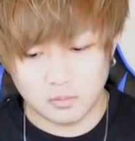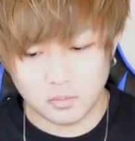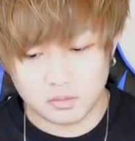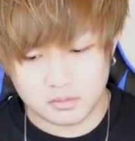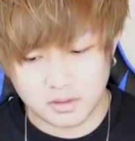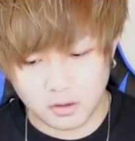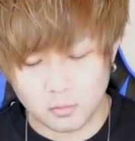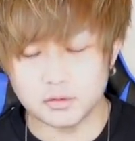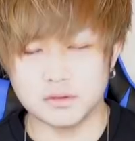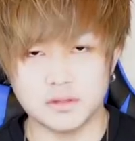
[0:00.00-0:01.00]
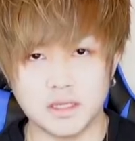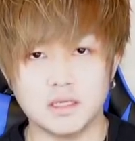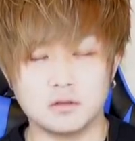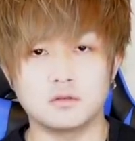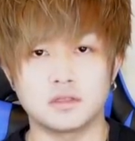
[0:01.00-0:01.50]
僕は思ってい
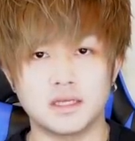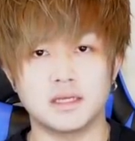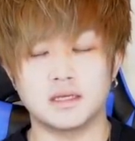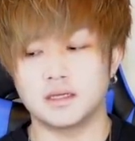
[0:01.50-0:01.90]
るので、